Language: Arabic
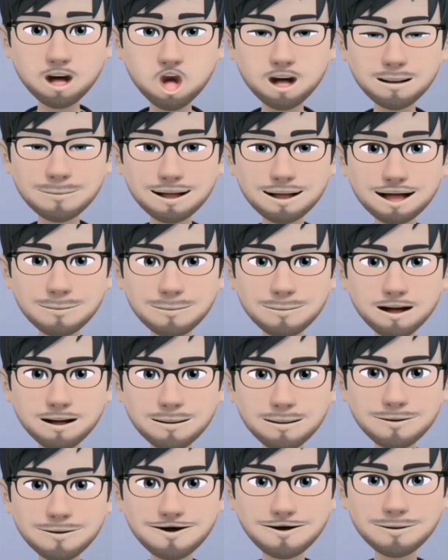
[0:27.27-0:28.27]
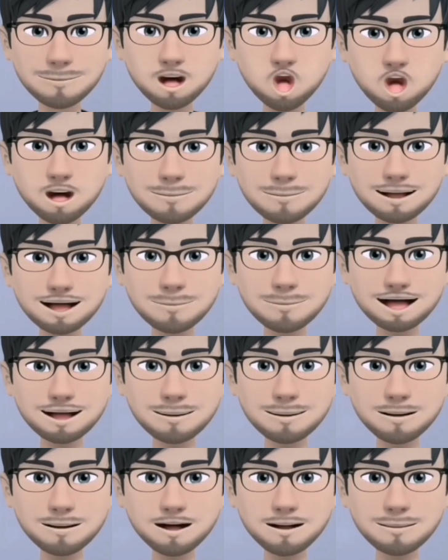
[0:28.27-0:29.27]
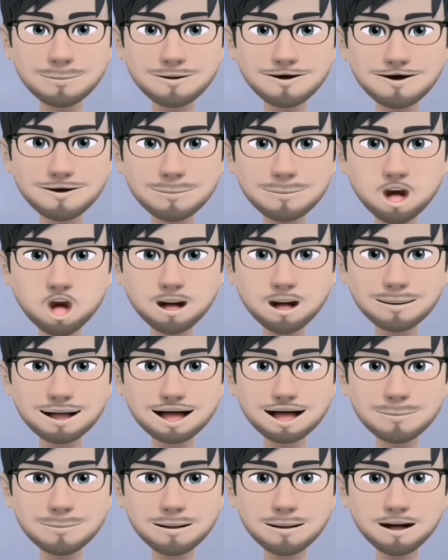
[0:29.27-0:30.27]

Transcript: تعريفه تصنف كبريتات الجنتامايسين